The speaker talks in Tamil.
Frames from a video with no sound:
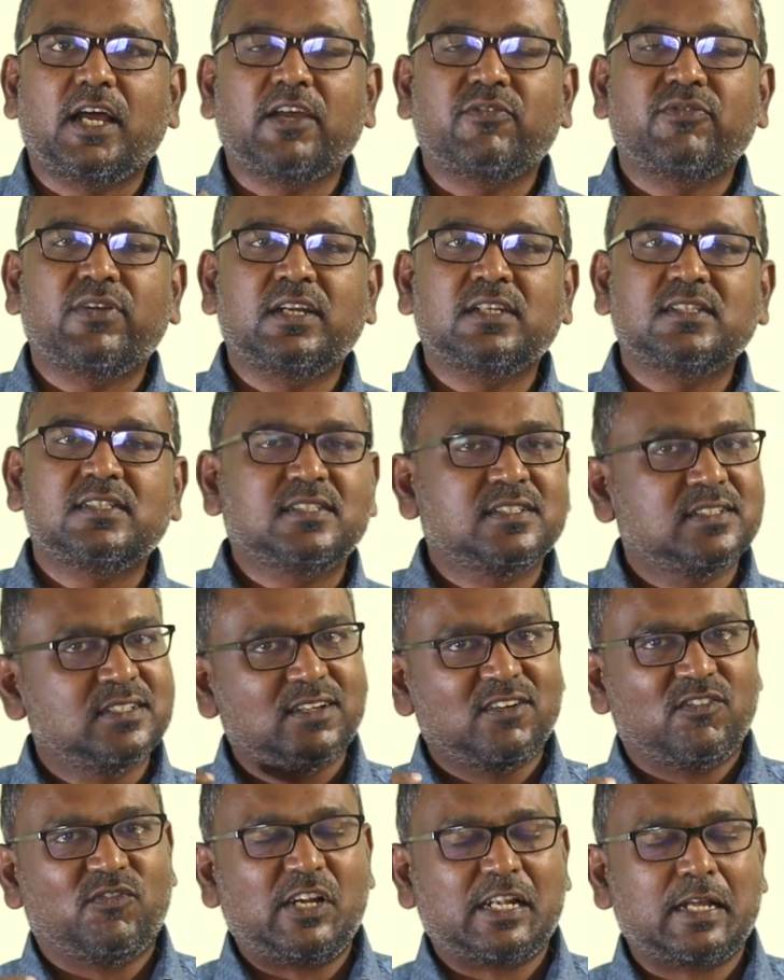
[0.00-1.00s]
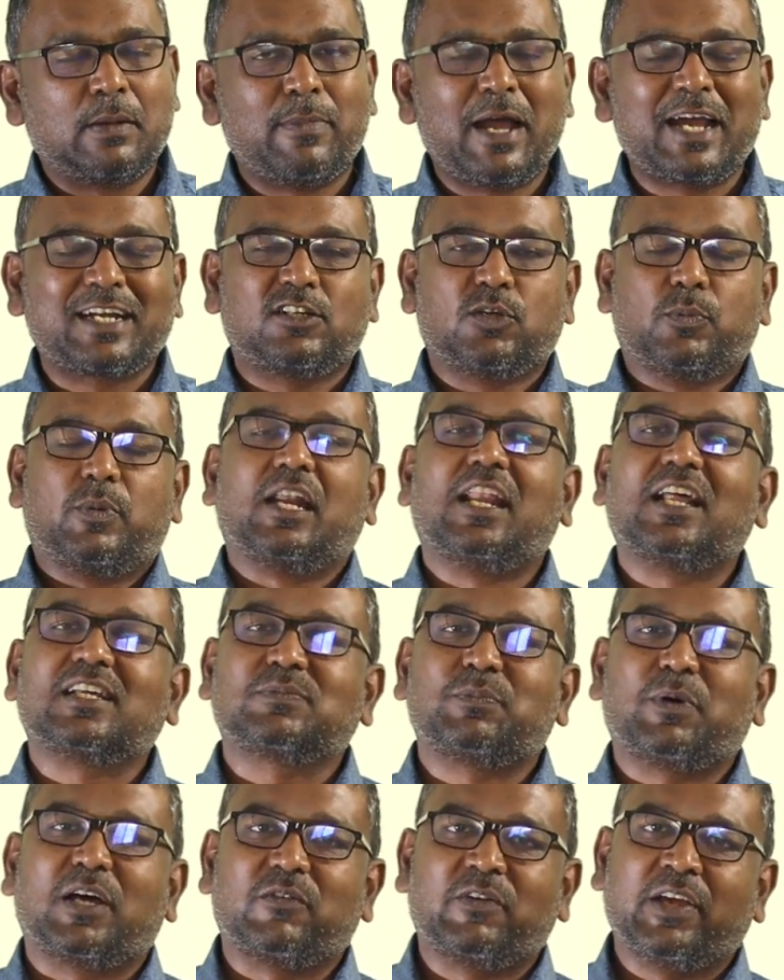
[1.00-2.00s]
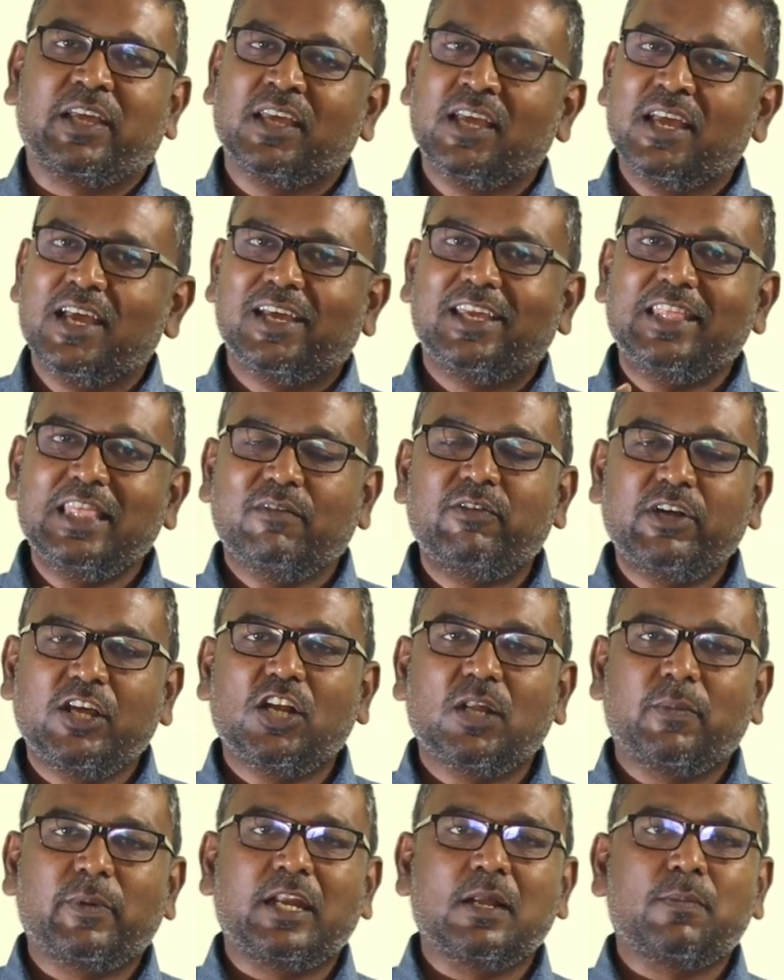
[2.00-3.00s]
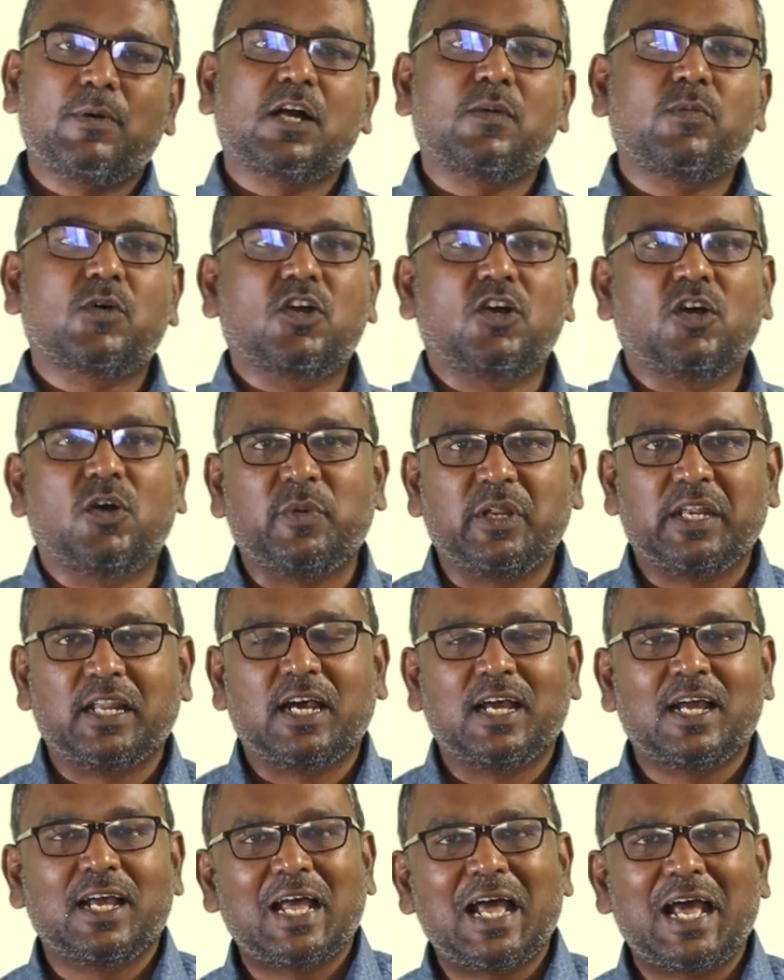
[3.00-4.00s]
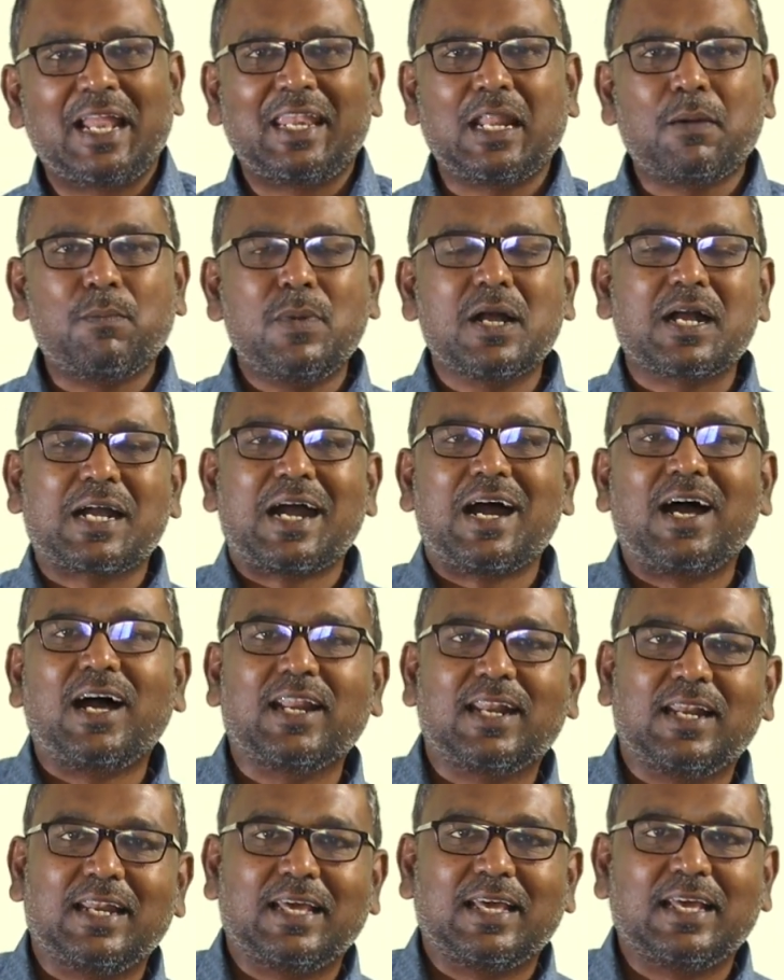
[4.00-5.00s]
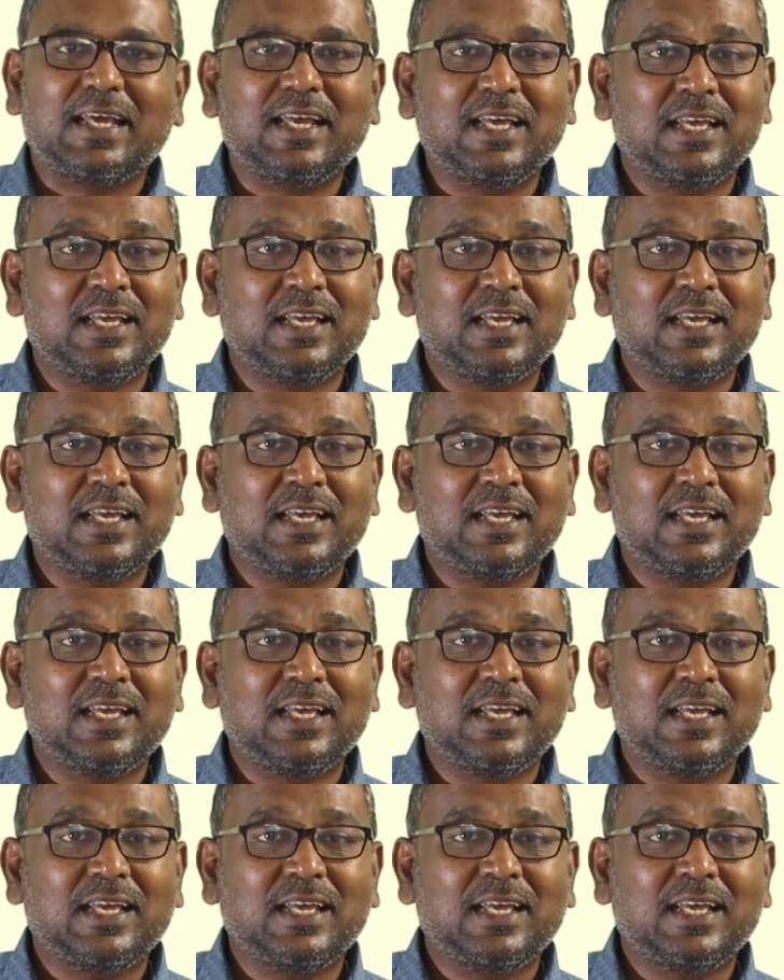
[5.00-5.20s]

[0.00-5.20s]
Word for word: ஹாய் ஃப்ரெண்ட்ஸ் வெல்கம் பேக் டு பிர்லாஸ் பார்வை இந்த வீடியோவில் நம்ம என்ன பார்க்க போகிறோம் அப்படின்னா நம்ம காரில்